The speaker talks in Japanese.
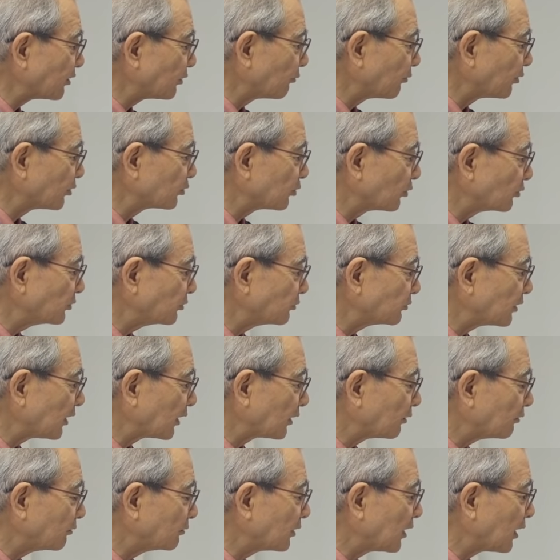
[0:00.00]
のもとに
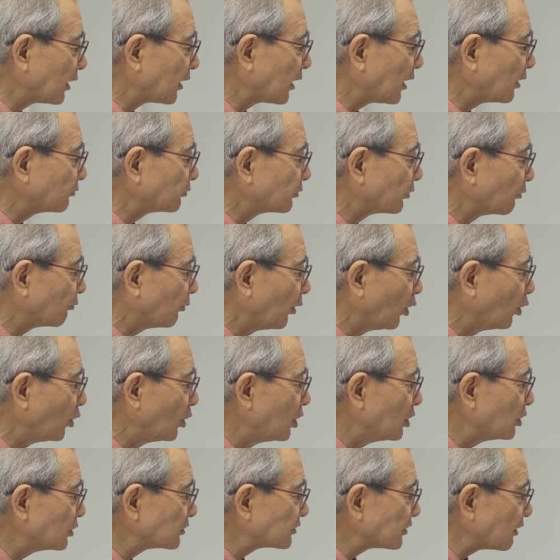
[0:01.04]
伺うのも
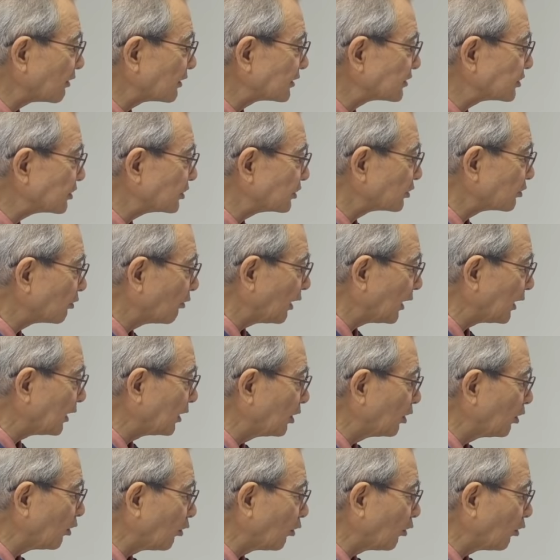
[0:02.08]
ふさわしいとは